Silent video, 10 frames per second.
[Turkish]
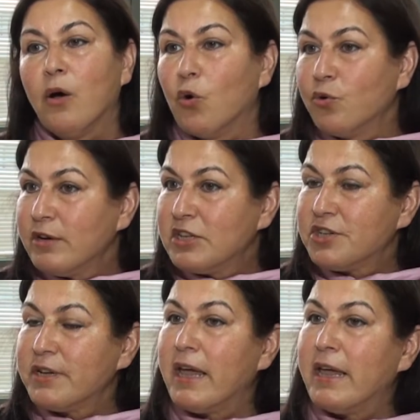Onun
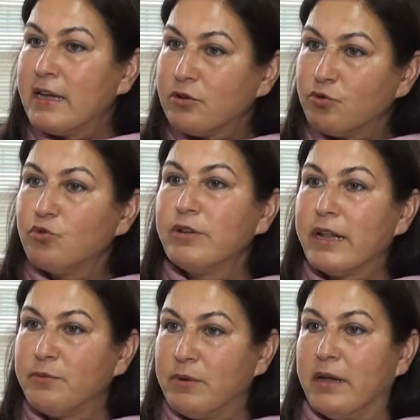için eğer
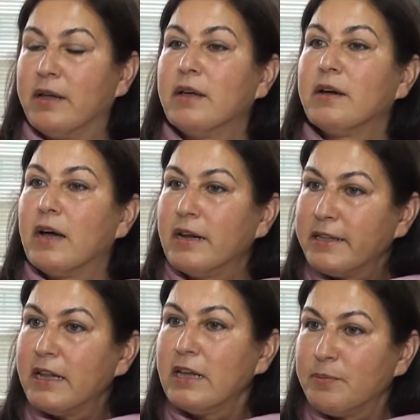turlarımı
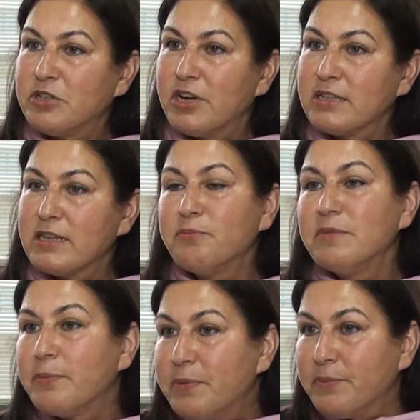kaliteli
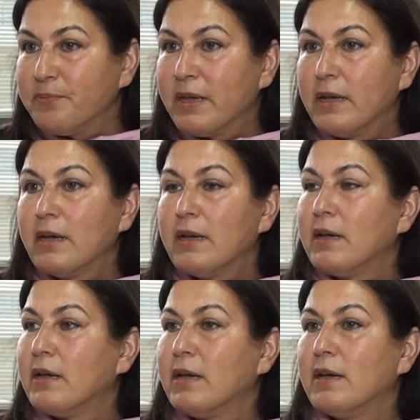yapacaksam yapayım.
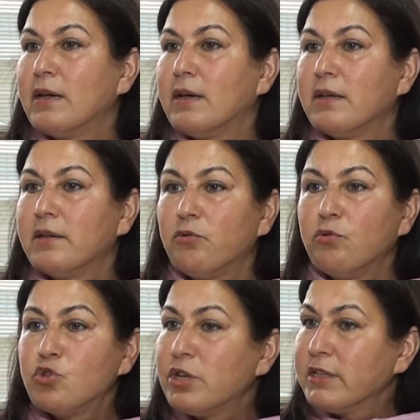Evet. E,
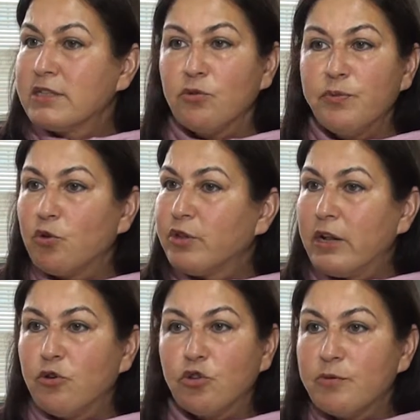üç yıldızlı bir
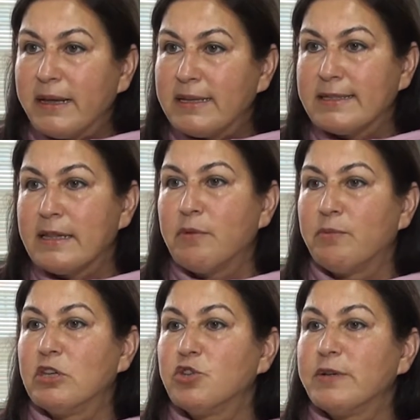otele götürmek
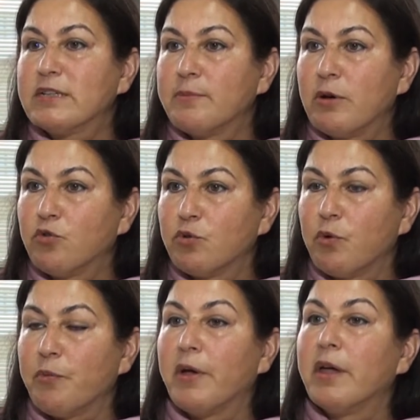istemem hiçbir Hı-hı. zaman
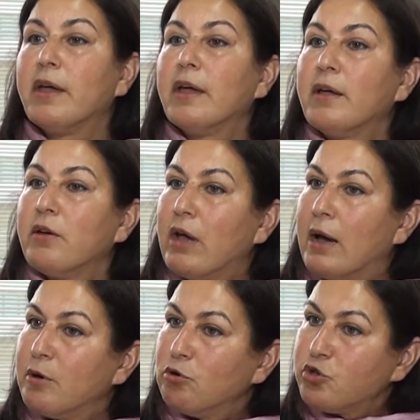grubuma.
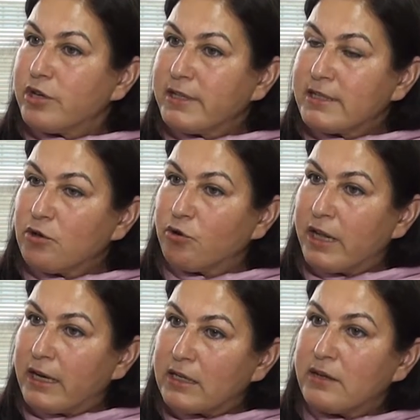Ama üç yıldızlı
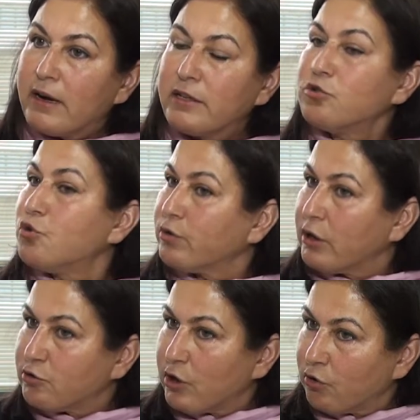oteller de vardı, çok
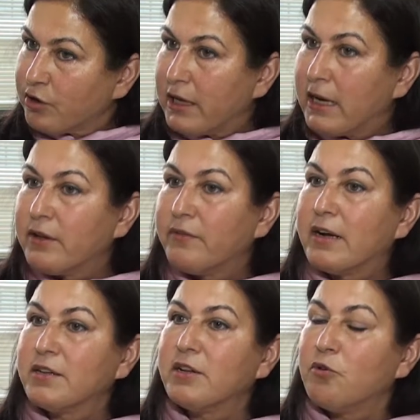da güzel oteller de
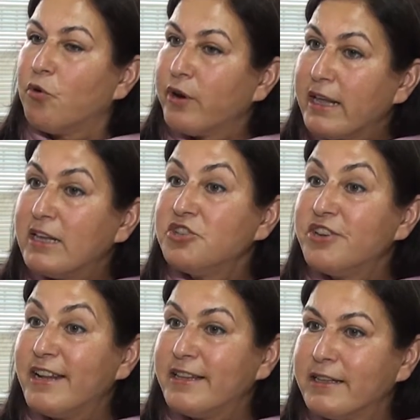vardı. Orayı
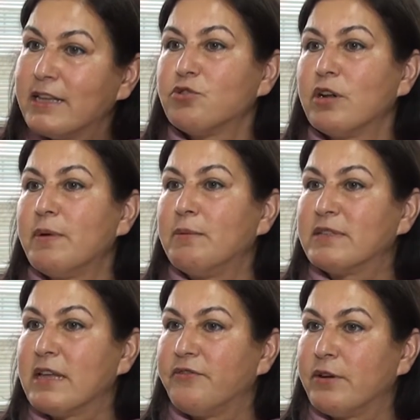inceledikten sonra ben
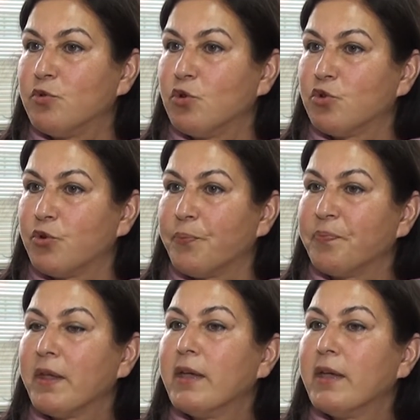misafirimi götürürüm. Evet.